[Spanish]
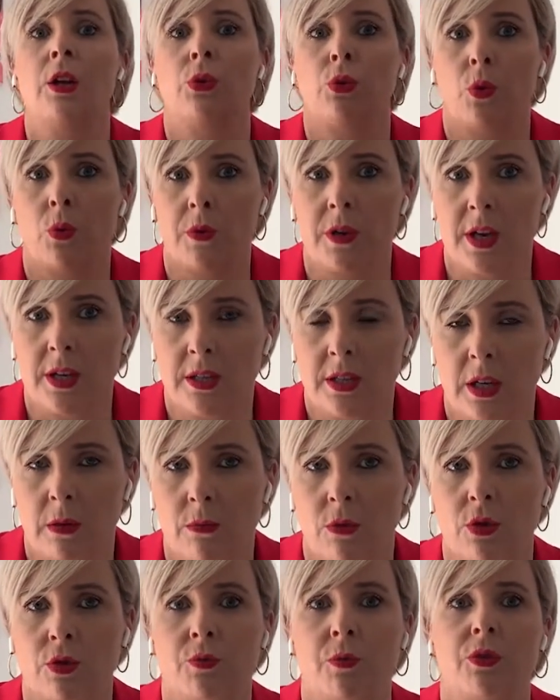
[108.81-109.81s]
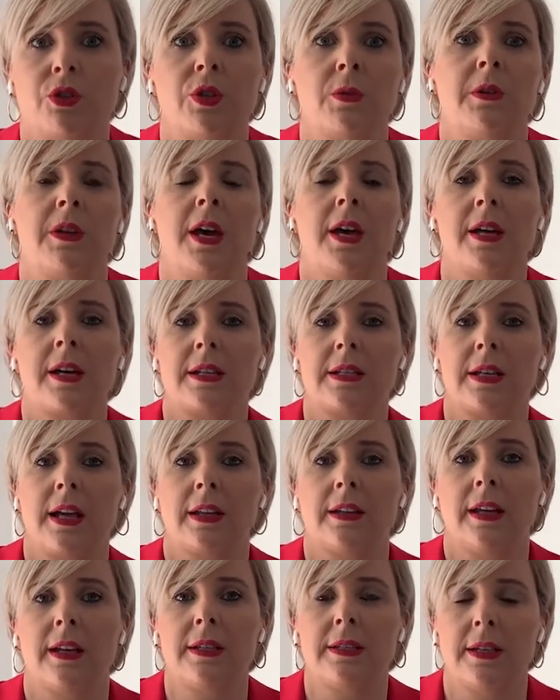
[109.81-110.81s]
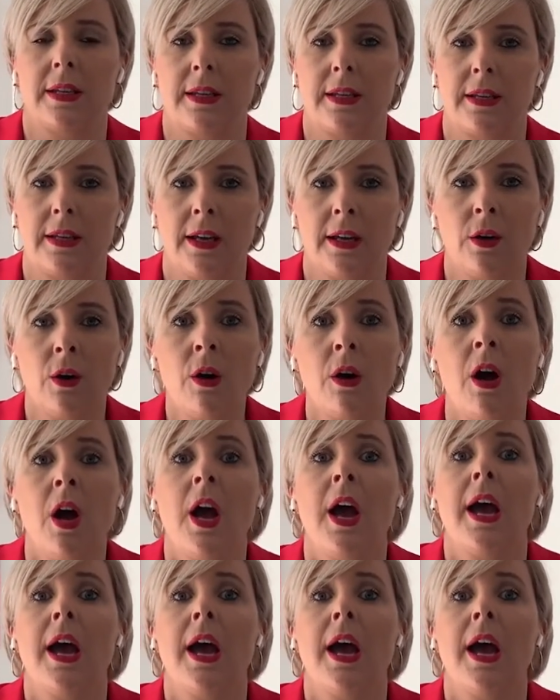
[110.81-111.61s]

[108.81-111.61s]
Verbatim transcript: tuviésemos posibilidad de rescatar ese dinero